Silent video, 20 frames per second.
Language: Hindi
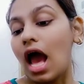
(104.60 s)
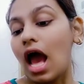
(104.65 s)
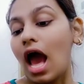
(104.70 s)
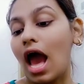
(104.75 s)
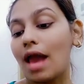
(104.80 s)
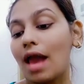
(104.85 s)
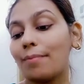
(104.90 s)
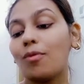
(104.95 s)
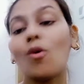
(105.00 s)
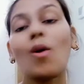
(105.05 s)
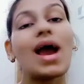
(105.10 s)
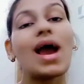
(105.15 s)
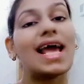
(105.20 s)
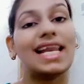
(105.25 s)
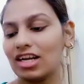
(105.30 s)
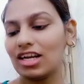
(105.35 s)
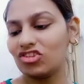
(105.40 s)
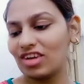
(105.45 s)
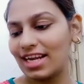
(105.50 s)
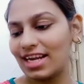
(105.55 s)
हाइपो
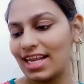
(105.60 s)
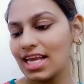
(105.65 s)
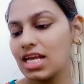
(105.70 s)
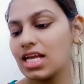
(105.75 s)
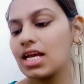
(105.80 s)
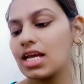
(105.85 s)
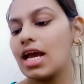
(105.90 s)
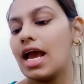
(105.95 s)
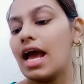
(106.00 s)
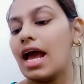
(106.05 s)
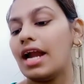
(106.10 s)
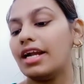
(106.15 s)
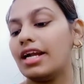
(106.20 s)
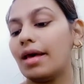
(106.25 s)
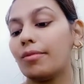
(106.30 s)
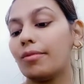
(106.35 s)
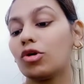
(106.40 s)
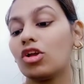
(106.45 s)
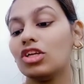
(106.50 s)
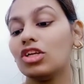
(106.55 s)
एलर्जेनिक
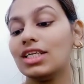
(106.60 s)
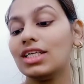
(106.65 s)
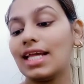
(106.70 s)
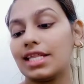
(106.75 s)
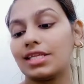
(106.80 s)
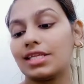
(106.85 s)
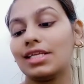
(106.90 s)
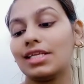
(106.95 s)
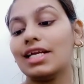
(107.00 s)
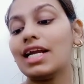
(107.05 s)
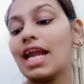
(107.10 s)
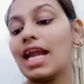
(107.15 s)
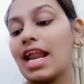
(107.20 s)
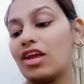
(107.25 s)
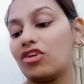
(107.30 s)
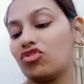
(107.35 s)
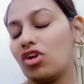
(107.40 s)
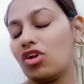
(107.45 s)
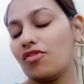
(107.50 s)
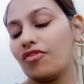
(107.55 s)
डर्मोलॉजी टेस्टेड
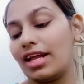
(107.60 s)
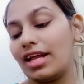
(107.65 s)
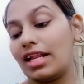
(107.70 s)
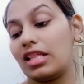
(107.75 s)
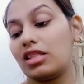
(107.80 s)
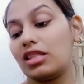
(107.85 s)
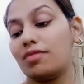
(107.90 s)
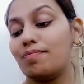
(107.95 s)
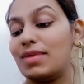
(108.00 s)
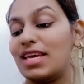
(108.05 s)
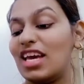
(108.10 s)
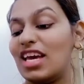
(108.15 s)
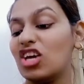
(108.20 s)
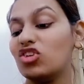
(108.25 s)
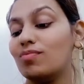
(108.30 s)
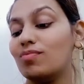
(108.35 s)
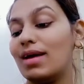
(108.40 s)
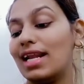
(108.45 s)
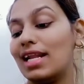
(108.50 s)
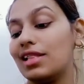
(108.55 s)
नेचुरल फ्रेग्रेंस पी
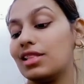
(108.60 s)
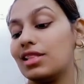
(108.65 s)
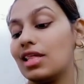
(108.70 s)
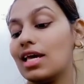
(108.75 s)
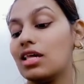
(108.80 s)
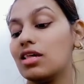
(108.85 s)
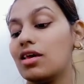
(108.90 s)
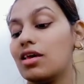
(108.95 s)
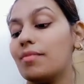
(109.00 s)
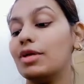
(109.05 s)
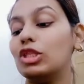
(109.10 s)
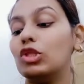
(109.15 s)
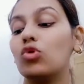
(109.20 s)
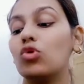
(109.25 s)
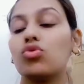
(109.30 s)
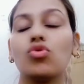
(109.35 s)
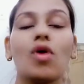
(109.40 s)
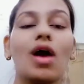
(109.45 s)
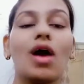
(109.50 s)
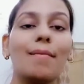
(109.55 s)
बैलेंस है ये भी दो
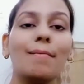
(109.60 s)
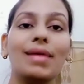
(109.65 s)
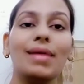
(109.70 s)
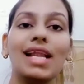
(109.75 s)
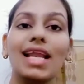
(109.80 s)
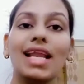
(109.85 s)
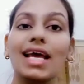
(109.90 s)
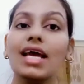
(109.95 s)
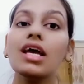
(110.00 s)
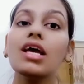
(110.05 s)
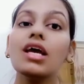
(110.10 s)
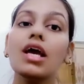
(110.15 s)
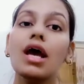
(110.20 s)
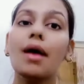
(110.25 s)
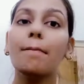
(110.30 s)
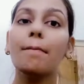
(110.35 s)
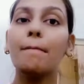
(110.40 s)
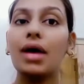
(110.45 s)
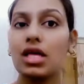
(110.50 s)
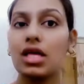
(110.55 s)
सौ है
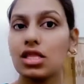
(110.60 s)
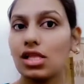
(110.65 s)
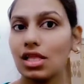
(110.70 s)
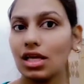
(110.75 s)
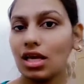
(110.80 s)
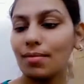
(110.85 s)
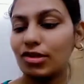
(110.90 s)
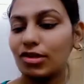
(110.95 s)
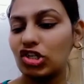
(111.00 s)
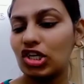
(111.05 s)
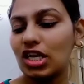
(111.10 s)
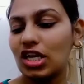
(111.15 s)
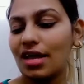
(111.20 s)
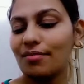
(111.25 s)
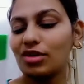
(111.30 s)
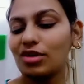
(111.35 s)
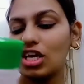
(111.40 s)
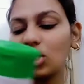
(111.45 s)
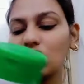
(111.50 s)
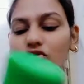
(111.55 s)
पाँच साल तक के बच्चे के लिए
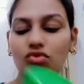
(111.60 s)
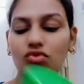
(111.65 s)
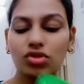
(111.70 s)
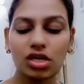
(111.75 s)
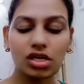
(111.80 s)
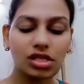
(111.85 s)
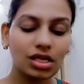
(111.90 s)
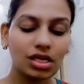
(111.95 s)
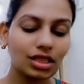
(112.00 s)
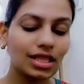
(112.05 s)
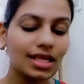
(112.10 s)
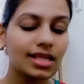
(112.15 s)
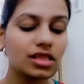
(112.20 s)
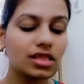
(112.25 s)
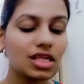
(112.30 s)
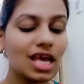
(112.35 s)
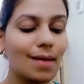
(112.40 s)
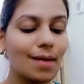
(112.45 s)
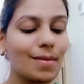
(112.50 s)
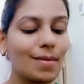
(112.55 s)
हम ये यूज़ कर सकते हैं
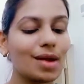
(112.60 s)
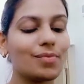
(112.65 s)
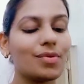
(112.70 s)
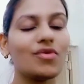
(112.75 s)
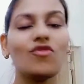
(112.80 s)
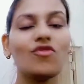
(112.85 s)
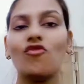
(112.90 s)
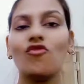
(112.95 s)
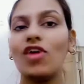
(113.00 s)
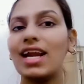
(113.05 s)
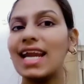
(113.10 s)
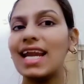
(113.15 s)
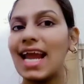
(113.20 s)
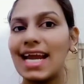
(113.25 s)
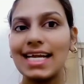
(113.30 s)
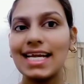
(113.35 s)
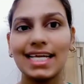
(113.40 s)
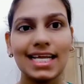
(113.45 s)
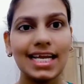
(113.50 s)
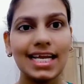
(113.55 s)
इसकी एम भी
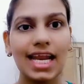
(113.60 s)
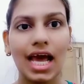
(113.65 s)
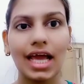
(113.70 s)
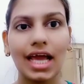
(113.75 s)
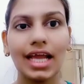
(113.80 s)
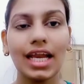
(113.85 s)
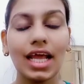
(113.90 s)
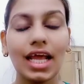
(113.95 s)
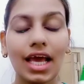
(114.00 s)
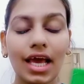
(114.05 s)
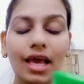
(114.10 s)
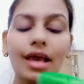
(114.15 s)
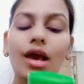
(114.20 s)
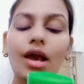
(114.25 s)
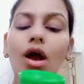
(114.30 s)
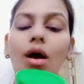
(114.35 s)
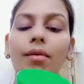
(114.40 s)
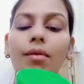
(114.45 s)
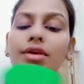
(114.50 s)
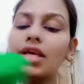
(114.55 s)
199 है
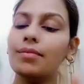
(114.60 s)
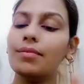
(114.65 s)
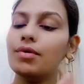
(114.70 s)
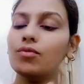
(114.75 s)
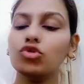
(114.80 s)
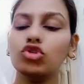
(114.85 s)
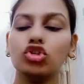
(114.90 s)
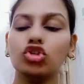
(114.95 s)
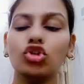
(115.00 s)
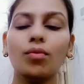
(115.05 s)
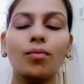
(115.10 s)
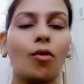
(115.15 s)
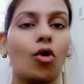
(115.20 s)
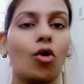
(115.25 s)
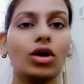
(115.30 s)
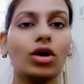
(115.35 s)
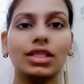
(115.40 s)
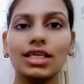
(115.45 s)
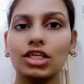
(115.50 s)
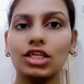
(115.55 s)
ये भी मुझे तो
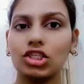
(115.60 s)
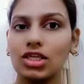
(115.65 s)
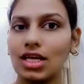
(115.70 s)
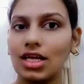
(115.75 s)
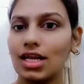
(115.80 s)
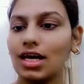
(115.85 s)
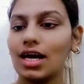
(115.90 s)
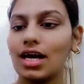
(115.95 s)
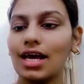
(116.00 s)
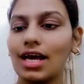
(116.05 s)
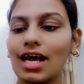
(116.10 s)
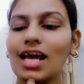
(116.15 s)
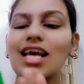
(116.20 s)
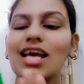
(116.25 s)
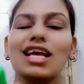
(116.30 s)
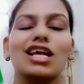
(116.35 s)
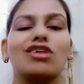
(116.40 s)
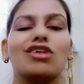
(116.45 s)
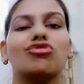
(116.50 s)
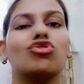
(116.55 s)
बहुत ही अच्छा लगा है
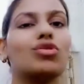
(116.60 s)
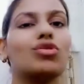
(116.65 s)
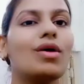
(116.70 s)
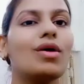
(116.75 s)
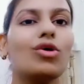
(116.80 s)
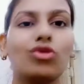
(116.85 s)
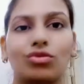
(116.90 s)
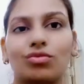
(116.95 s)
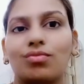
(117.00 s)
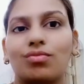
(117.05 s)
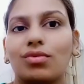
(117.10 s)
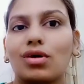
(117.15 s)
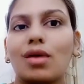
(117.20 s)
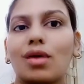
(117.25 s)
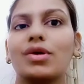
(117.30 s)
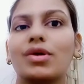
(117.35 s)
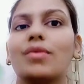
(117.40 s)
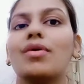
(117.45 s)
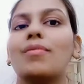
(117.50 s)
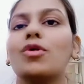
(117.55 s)
इसको तो मैं खुद कभी
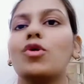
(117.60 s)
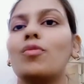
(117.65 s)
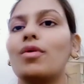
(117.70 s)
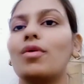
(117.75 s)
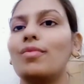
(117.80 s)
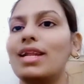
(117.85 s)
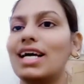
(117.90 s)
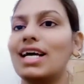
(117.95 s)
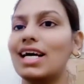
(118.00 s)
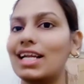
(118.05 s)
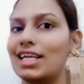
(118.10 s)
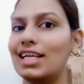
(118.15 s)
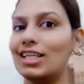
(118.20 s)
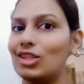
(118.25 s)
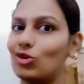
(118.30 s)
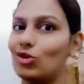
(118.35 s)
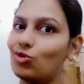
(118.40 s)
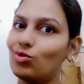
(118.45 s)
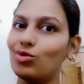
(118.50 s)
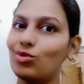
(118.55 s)
कभी अपने ऊपर भी लगा लेती
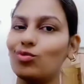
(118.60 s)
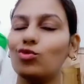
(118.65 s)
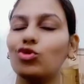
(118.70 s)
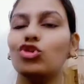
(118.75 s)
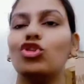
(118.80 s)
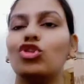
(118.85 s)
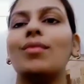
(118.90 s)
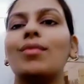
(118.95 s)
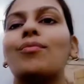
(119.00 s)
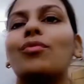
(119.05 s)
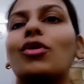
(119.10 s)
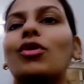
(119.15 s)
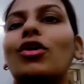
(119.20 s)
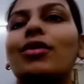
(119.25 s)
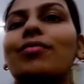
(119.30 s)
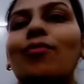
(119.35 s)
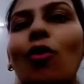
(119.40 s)
हूँ मुझे तो ये प्रोडक्ट